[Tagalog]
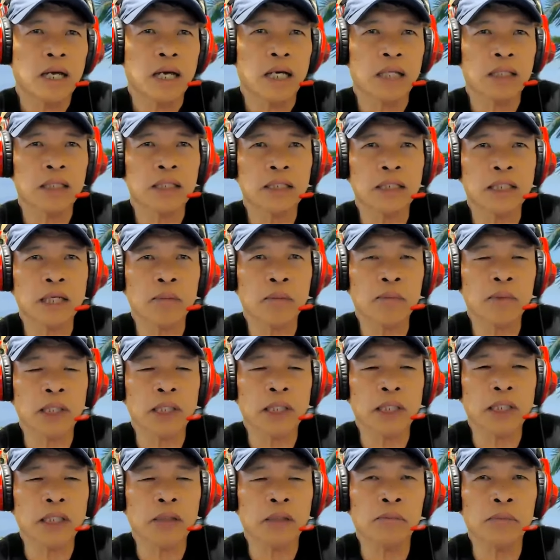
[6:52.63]
ang
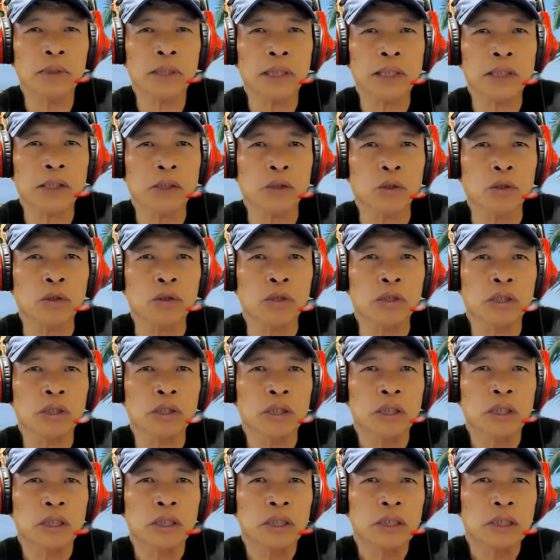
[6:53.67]
nasabing imbitasyon
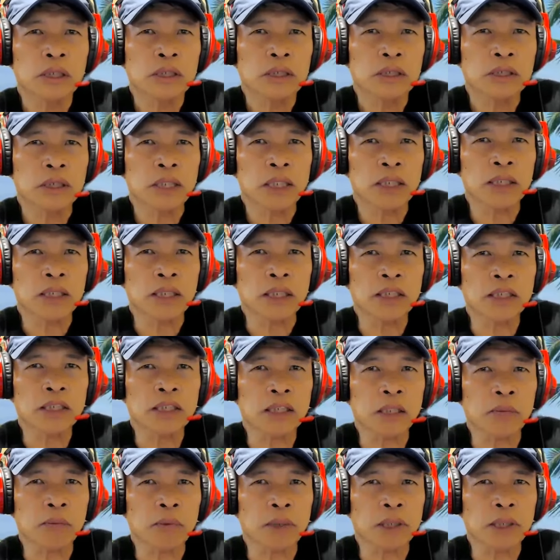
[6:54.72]
sa
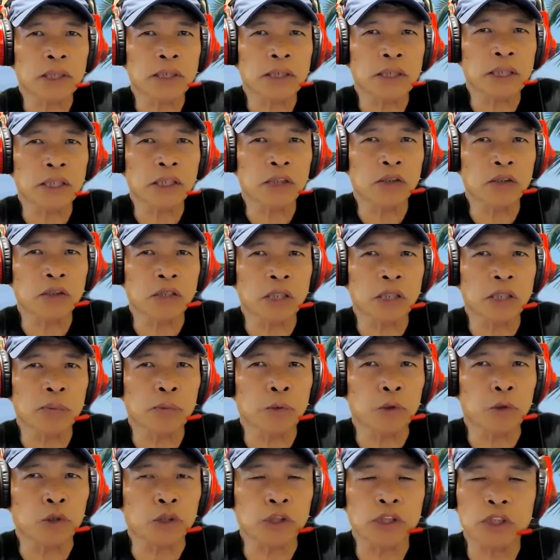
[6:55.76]
destabilization
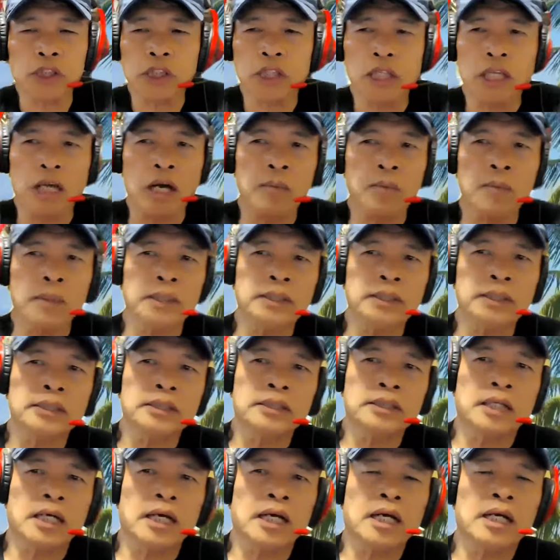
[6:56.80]
efforts laban
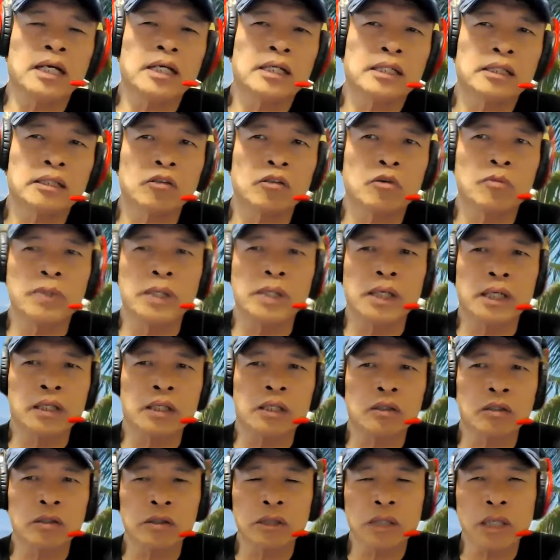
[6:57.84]
sa
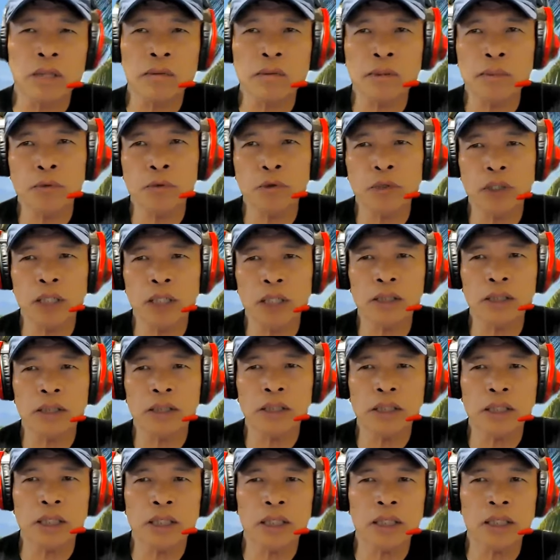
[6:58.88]
gobyerno. Tama po yan,
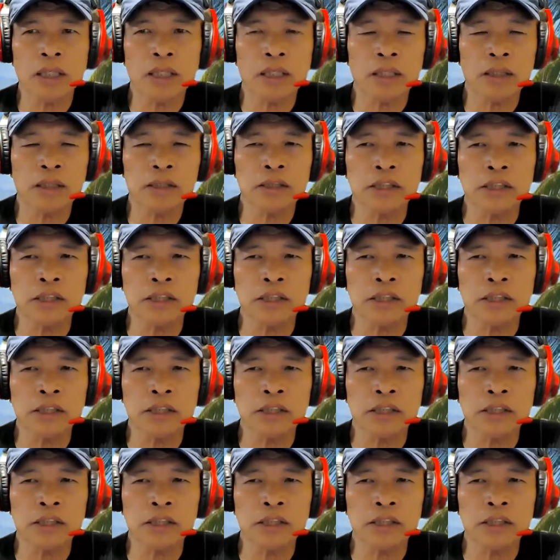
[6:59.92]
uh,